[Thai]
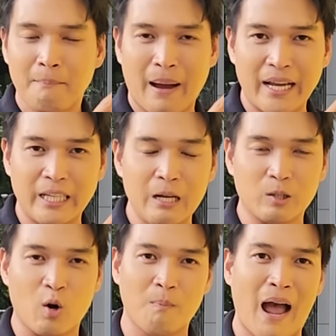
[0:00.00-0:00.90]
ไปที่
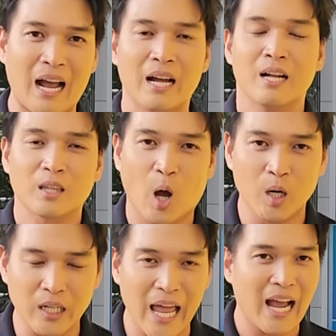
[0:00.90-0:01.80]
โรงพักตอน
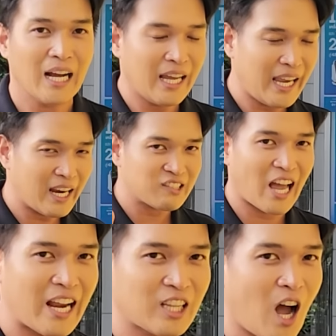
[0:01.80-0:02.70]
แรกเอก
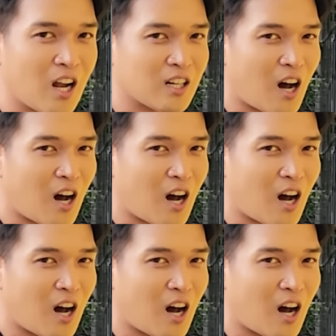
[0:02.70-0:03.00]
สายเตาะ